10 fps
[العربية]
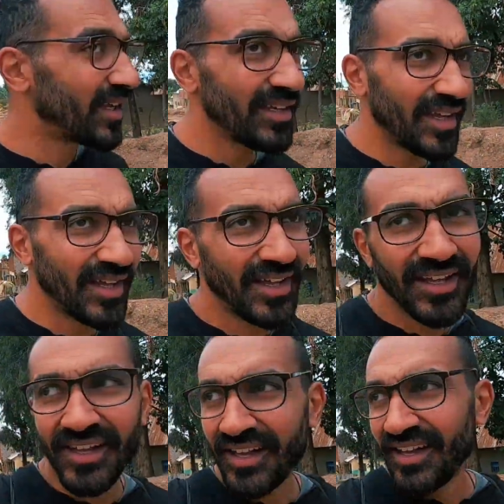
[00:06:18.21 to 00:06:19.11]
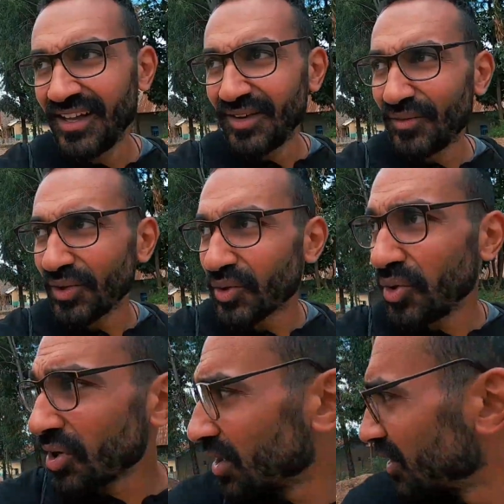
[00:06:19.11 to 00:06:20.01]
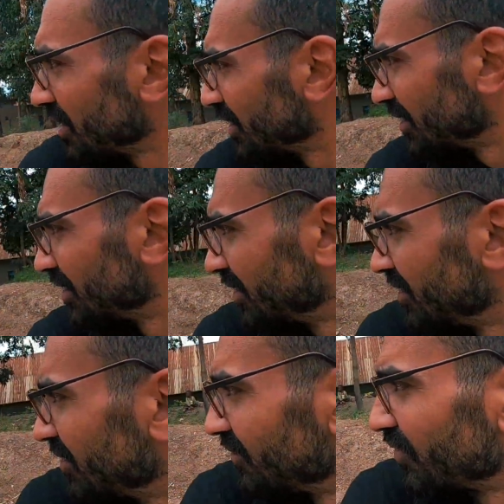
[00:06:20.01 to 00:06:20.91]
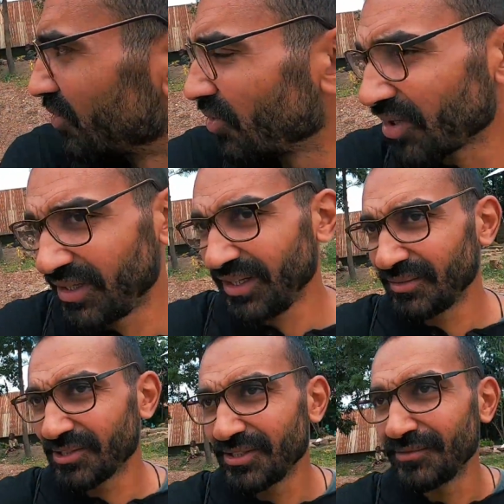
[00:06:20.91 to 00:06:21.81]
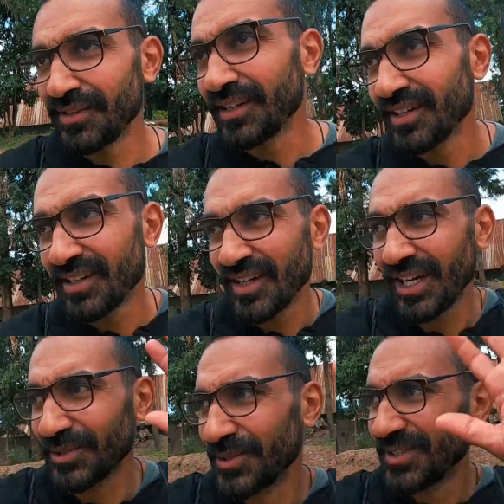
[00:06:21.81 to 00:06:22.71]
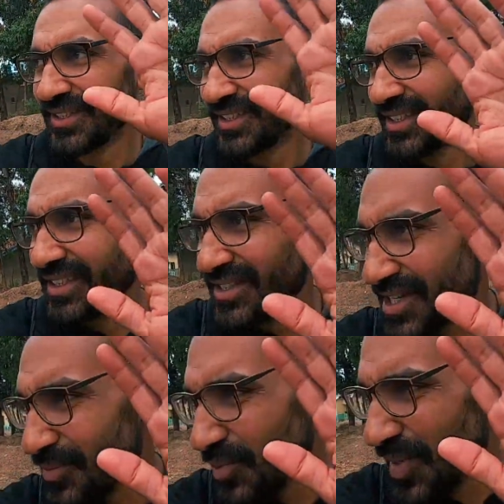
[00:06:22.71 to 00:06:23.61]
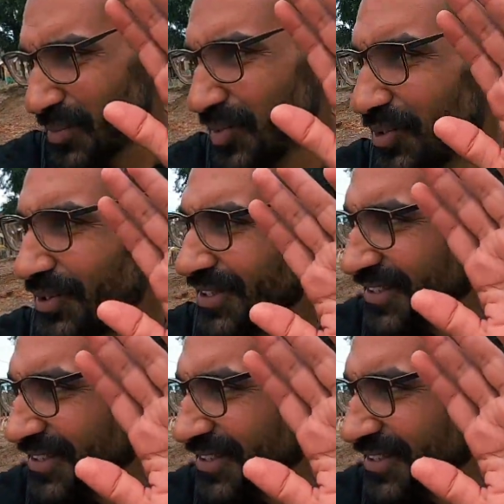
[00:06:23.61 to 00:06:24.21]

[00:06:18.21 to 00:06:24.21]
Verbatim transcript: كده في الكره في الكره اللي احنا ماشيين فيها الو جامبو مامبو